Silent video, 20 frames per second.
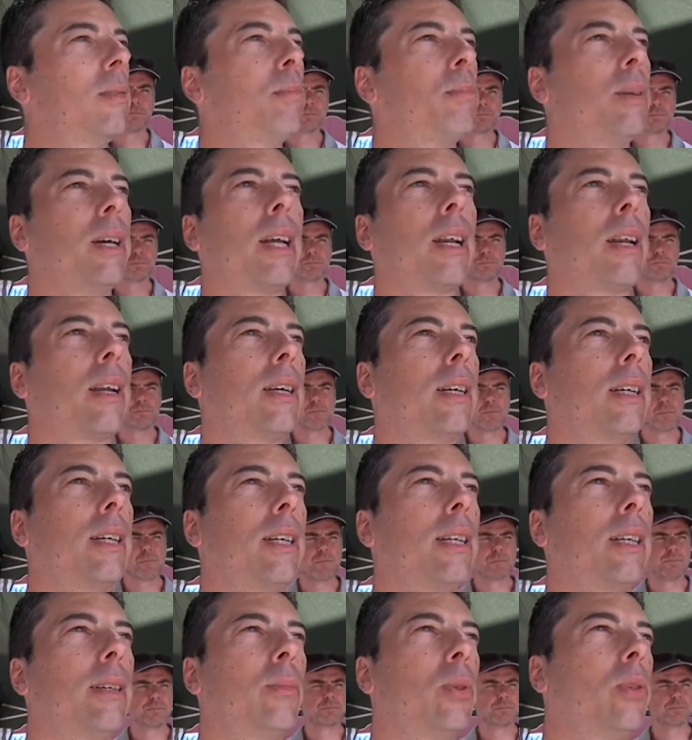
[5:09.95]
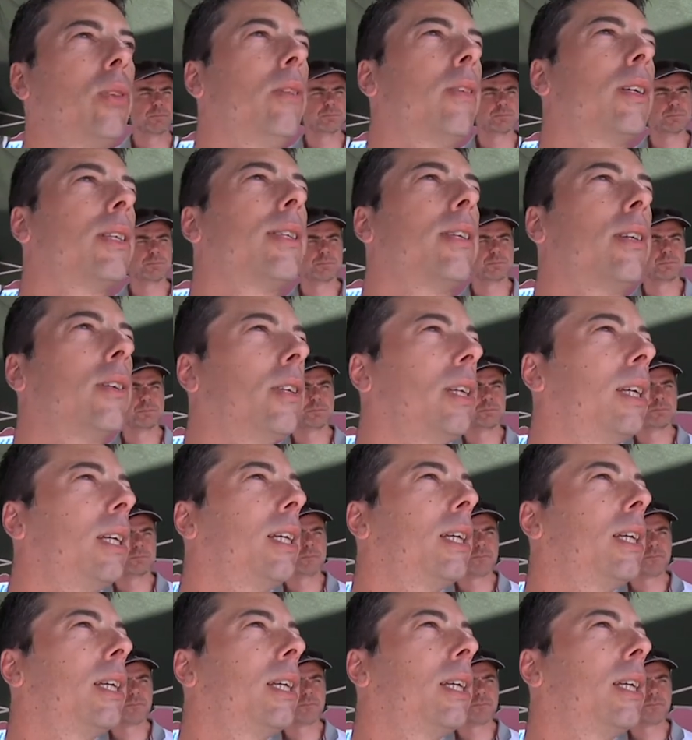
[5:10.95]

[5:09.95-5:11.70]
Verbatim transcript: per eh, motivazioni